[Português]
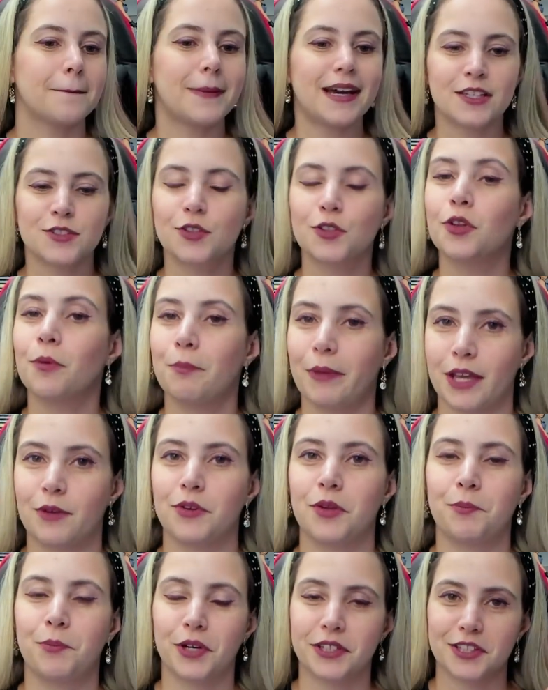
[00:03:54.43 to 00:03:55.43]
Mas tudo bem, o
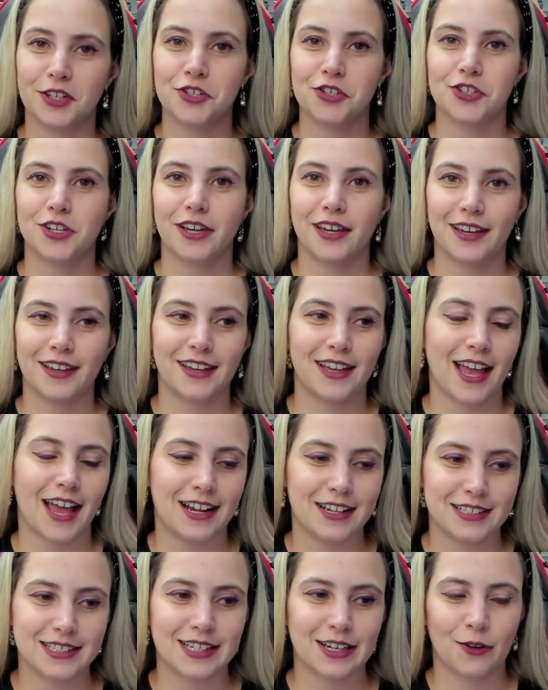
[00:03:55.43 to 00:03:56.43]
importante é
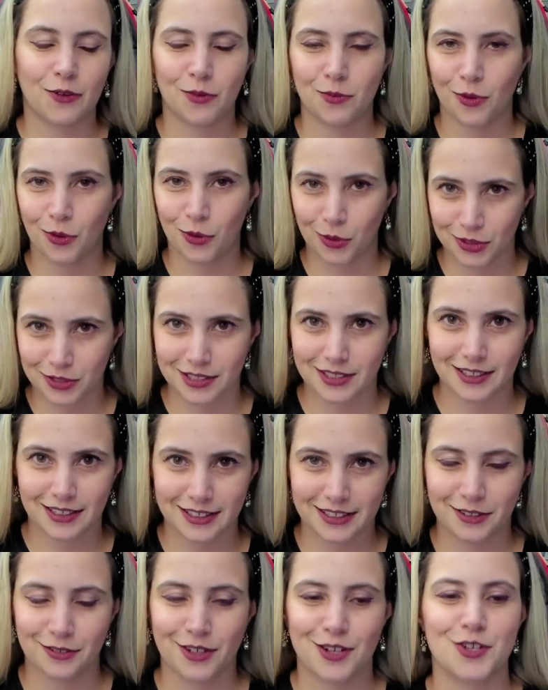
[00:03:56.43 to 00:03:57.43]
realizar uma ou outra
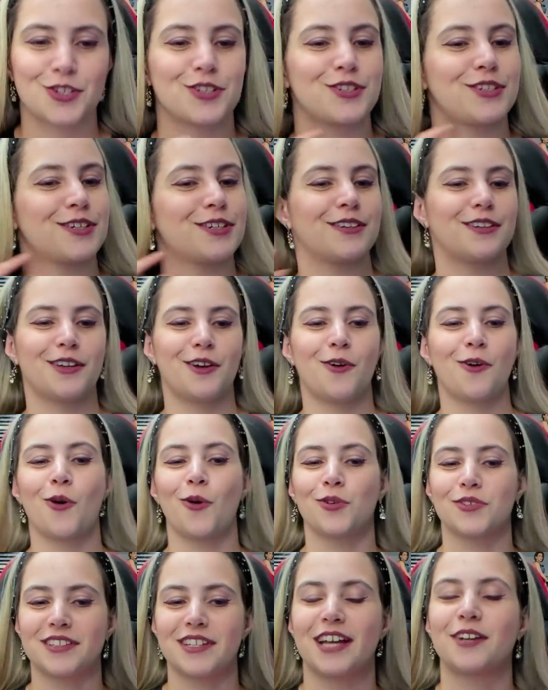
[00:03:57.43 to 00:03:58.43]
ali. Eu acho que eu
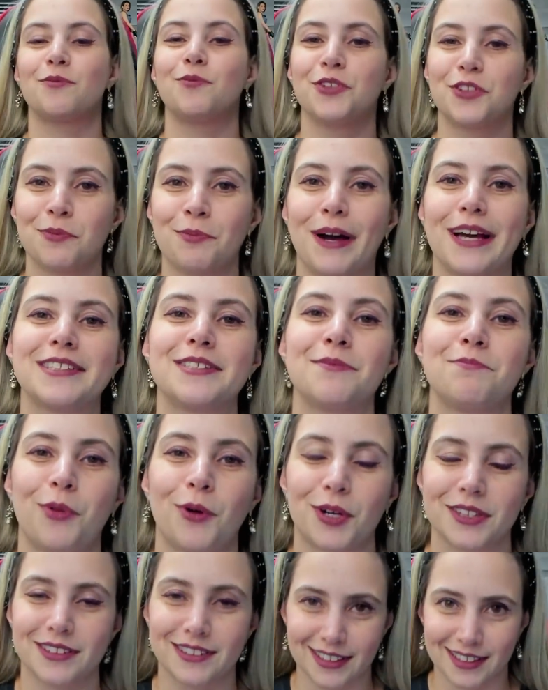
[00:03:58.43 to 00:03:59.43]
considero muito mais
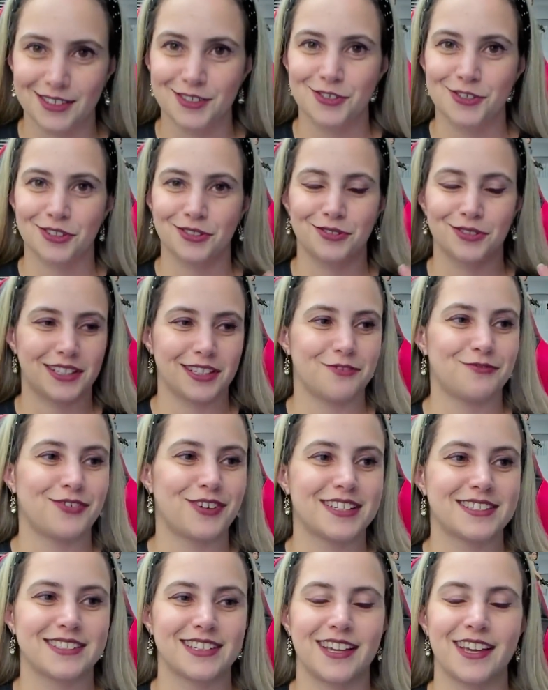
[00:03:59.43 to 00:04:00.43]
importante do que
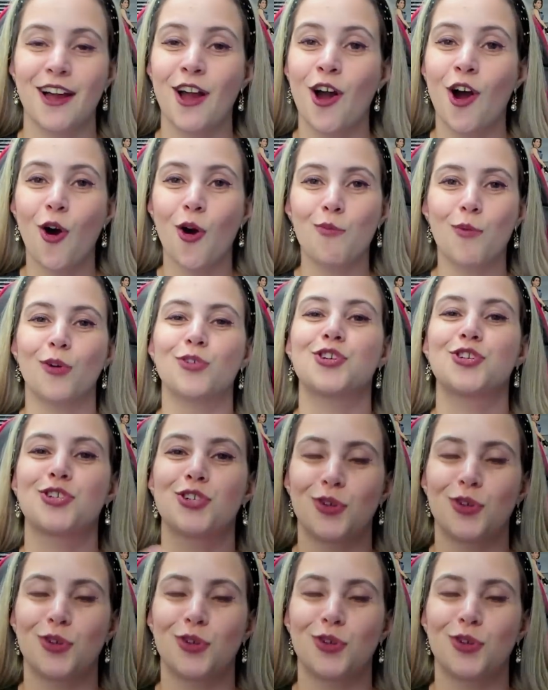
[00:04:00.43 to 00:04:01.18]
fazer um monte de